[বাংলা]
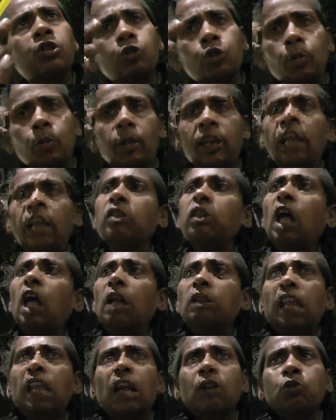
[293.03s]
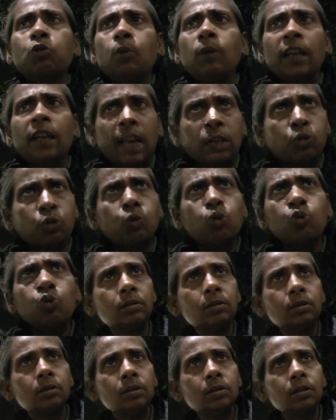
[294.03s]
উচিত হবে কারণ তার তোমার
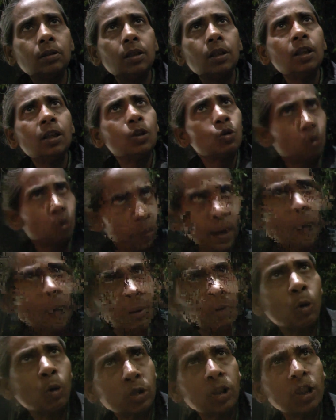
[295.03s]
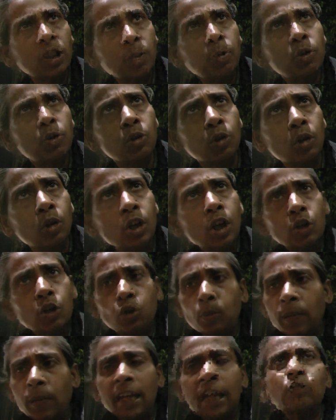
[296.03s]
এতটুকু তুমি আমার কথাটা বুঝছো
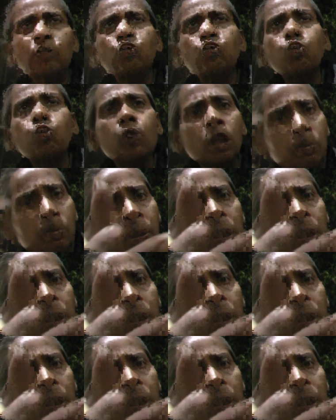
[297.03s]
তোমার এতটুকুর